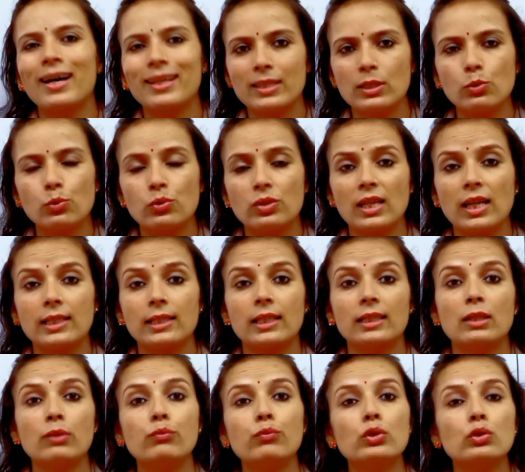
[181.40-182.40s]
बार यूज़ किया था
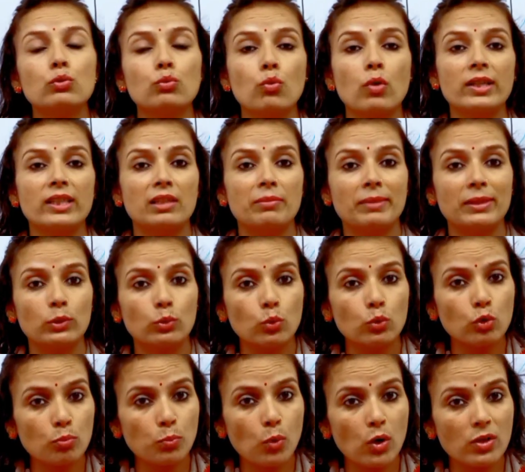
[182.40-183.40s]
कि फर्स्ट क्वाड्रेंट में
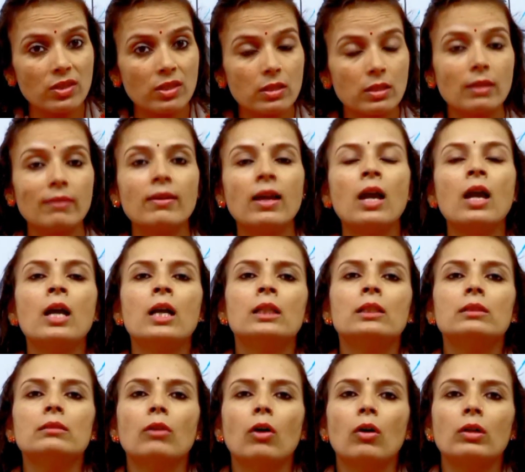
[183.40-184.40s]
दोनों पॉजिटिव
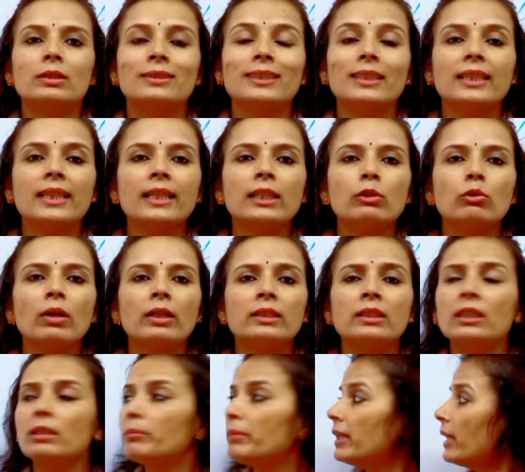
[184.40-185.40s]
और सेकेंड
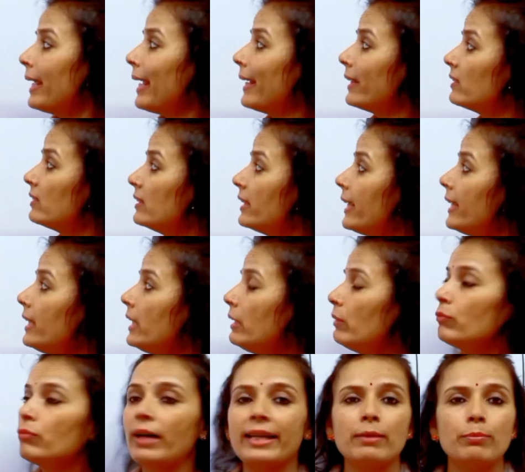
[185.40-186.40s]
क्वाड्रेंट में एक्स
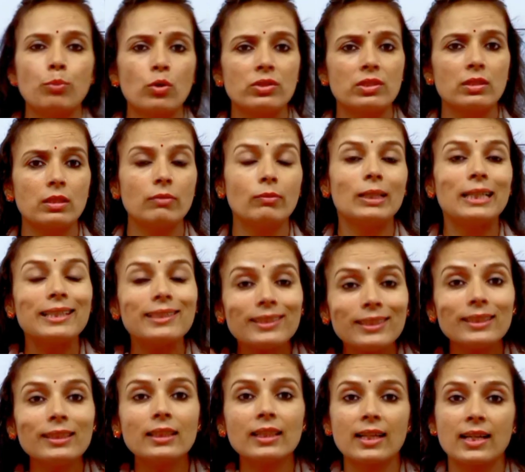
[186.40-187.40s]
नेगेटिव वाई पॉजिटिव
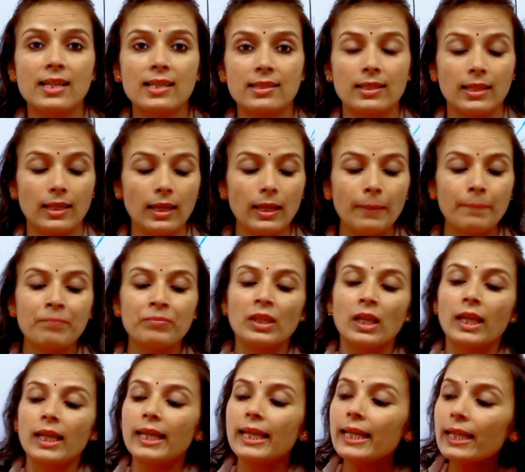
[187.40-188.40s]
इसी तरह से
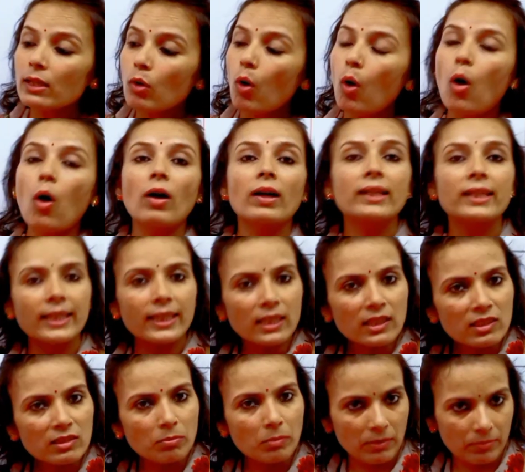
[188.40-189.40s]
इन
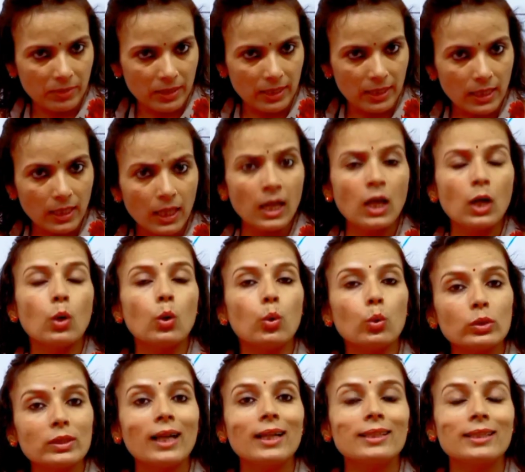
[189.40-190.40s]
ऑक्टेंट्स में भी
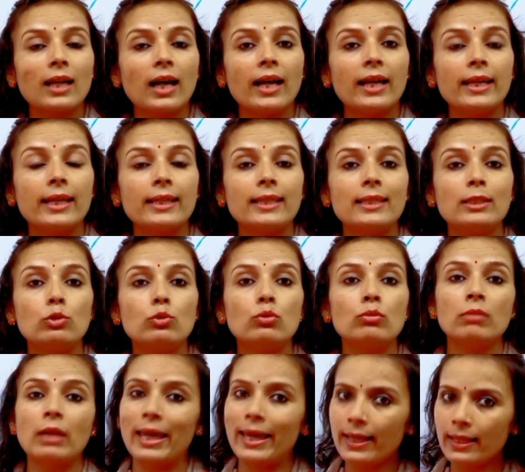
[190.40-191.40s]
होता क्या है कि
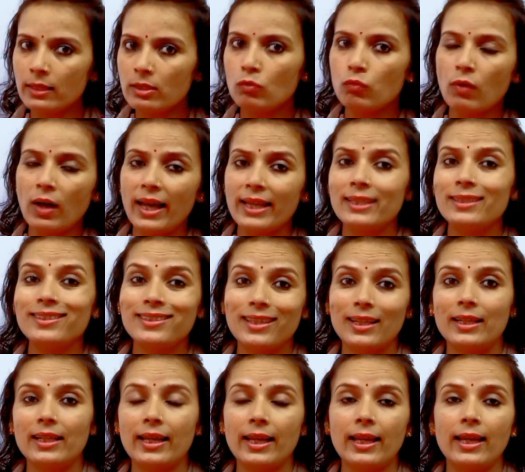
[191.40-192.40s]
जो एक्स वाई
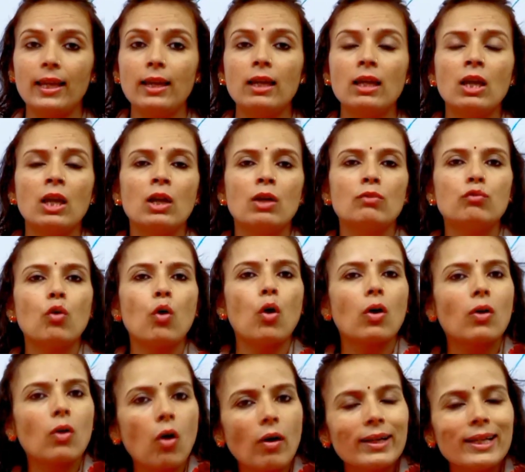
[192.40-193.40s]
जेड है वो
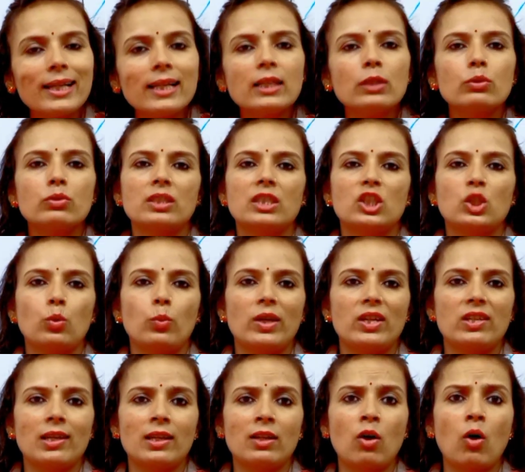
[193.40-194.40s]
अकॉर्डिंग टू
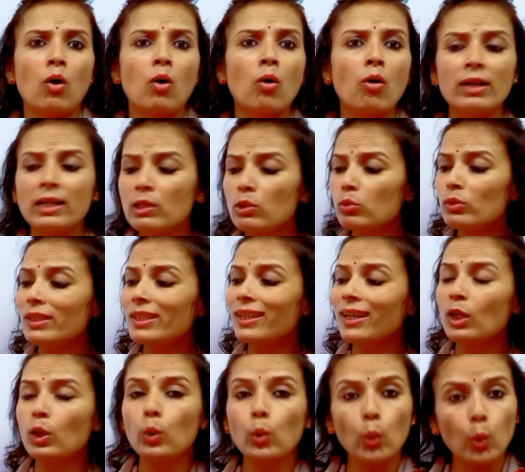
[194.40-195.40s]
सिचुएशन अकॉर्डिंग टू
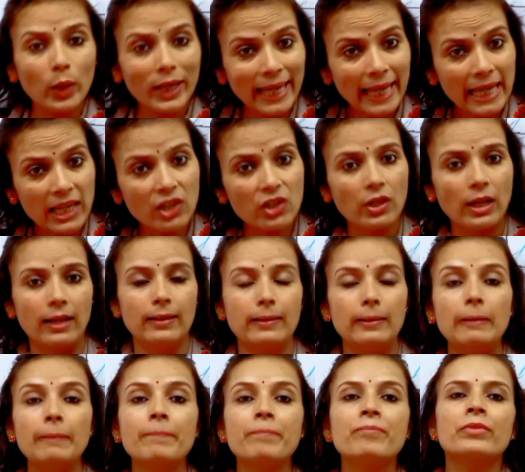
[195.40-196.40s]
देर
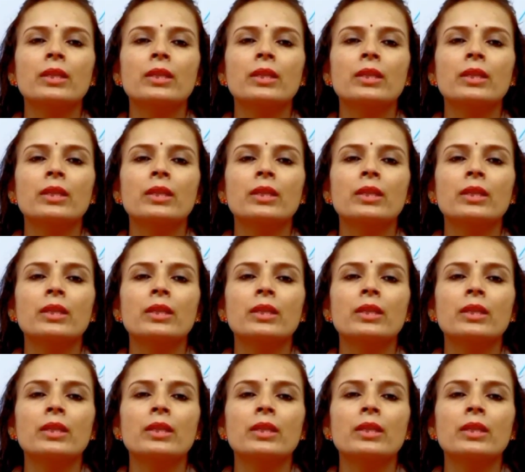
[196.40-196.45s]
लोकेशन